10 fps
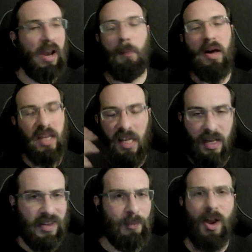la
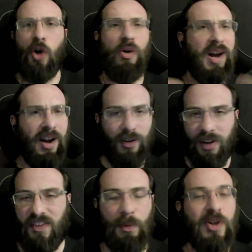Barilla, vediamo la
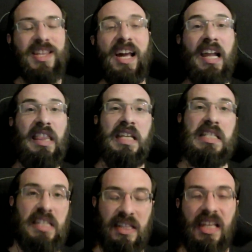Coca-Cola, vediamo queste grandi
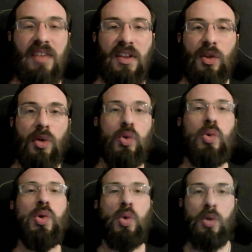aziende che vendono
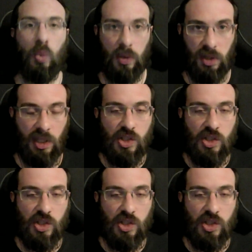tutto a tutti,